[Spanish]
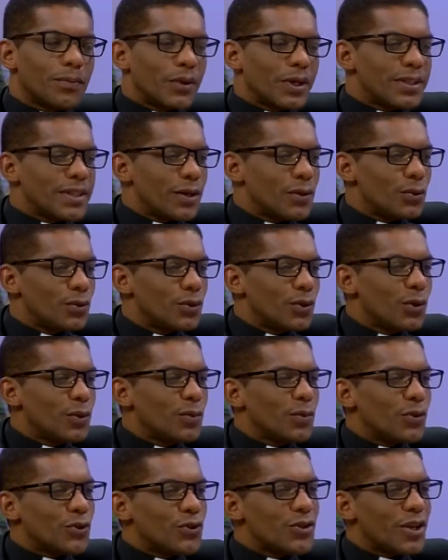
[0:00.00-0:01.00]
Pues
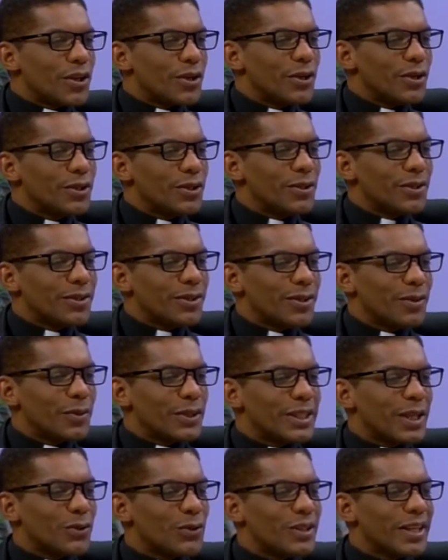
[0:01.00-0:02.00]
saludo, monseñor.
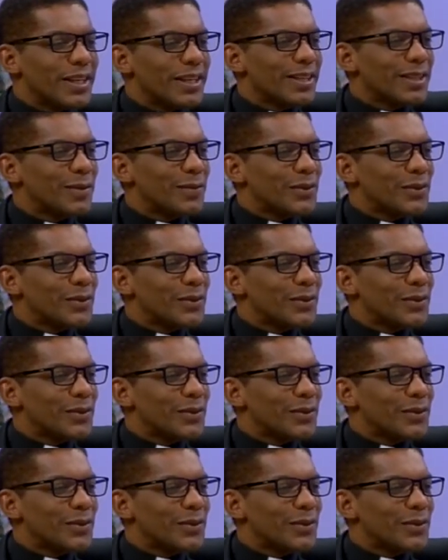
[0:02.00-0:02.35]
¿Cómo está usted?